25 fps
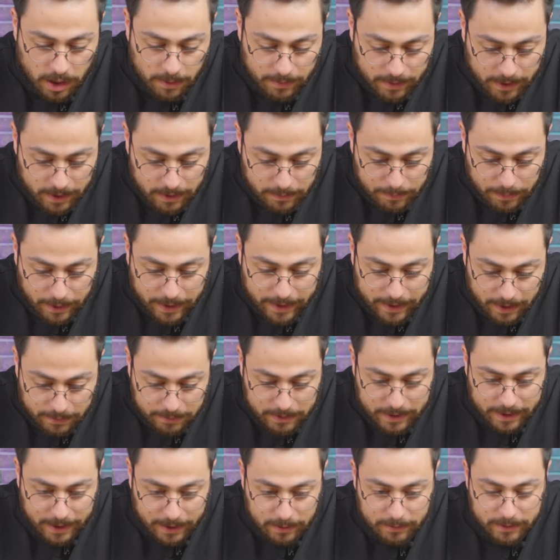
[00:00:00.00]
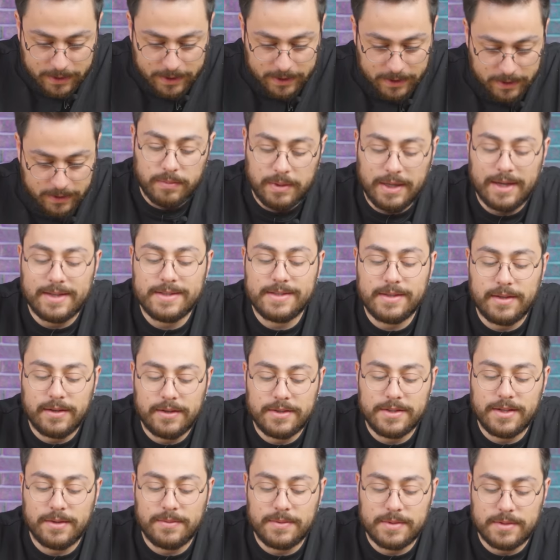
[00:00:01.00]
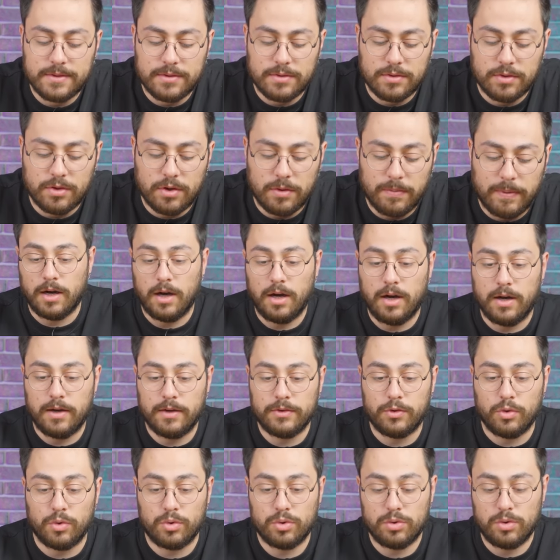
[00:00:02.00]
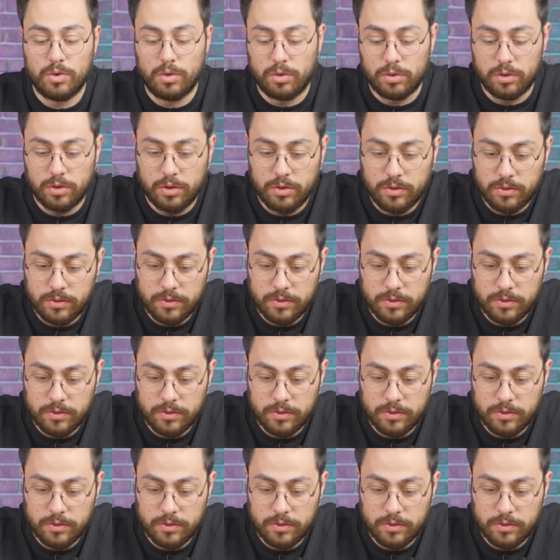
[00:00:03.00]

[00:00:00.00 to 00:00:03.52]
Ama param kalmadı. Birazdan arayacağım sizi diyor. Aha görüldü oldu.